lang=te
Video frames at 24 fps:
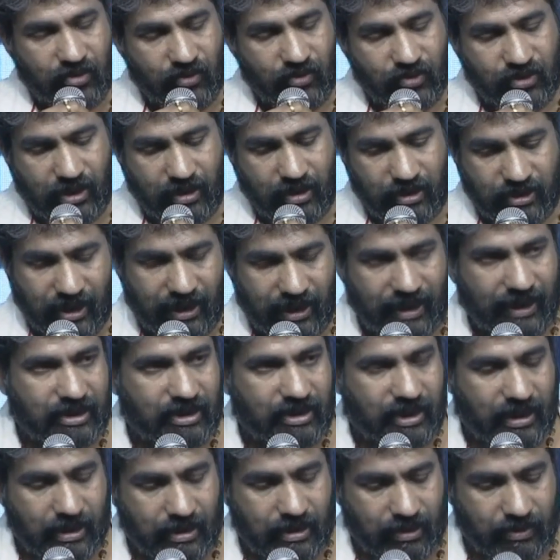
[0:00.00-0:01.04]
చూశాను చాలా
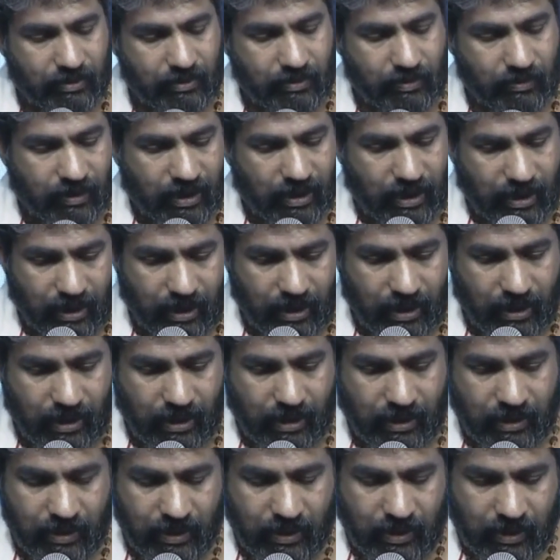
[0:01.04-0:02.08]
ఎక్సలెంట్ ఒక
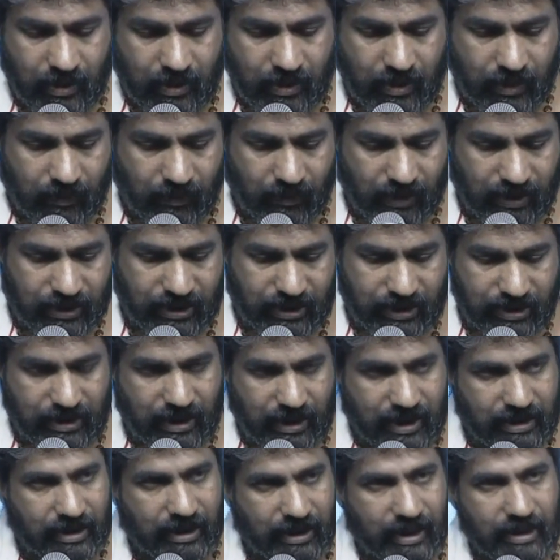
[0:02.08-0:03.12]
ఒక
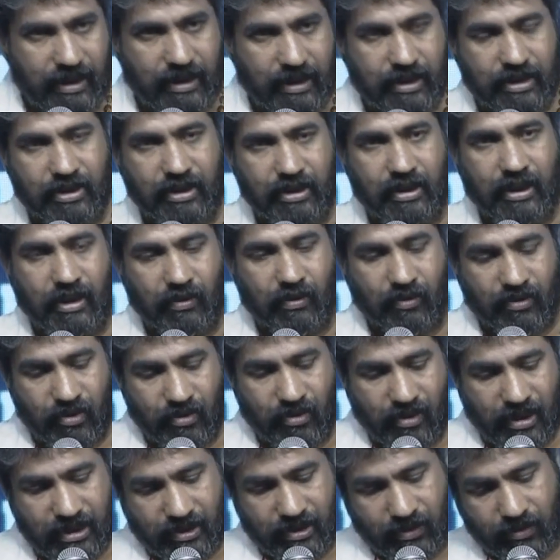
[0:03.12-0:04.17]
జిజ్ఞాస కలిగించింది అంటే ఒక
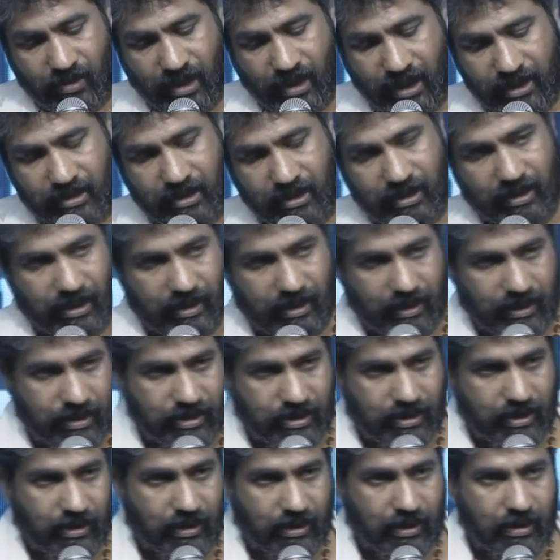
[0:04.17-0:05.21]
క్యూరియస్ క్యూరియాసిటీ
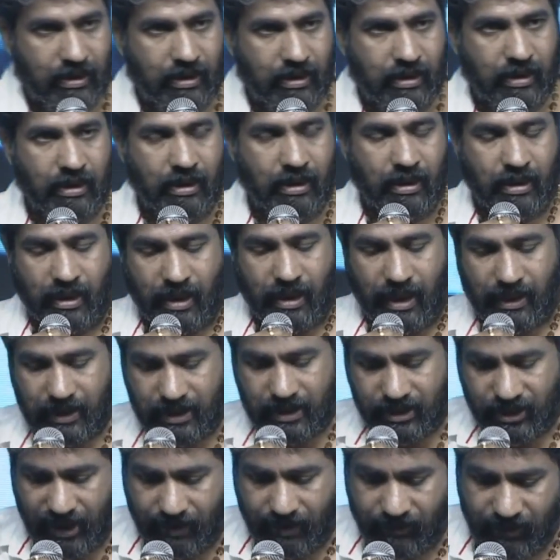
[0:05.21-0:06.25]
కలిగించింది అట్ ది
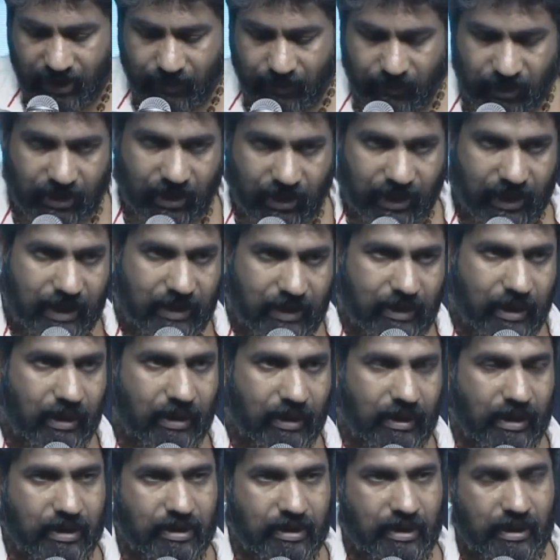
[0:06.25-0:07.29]
సేమ్ టైం ట్రైలర్
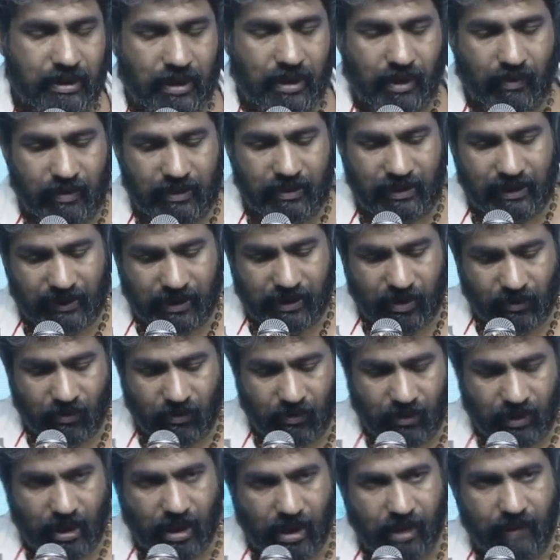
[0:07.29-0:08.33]
రిలీజ్ అయిన తర్వాత ఇంకెక్కువ
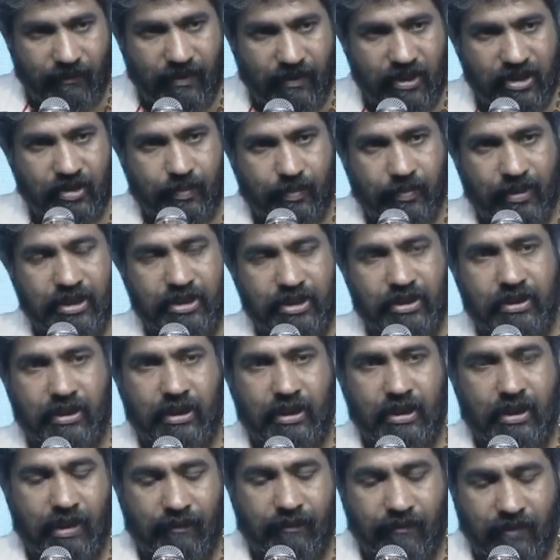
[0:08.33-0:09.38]
కాన్ఫిడెన్స్
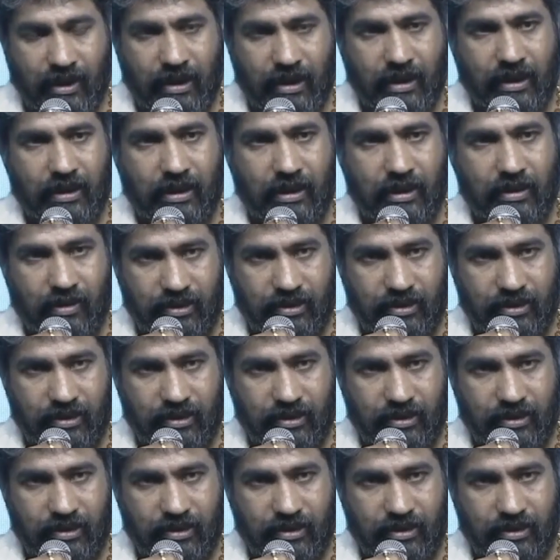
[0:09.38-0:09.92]
పెంచింది డెఫినెట్గా ఇదేదో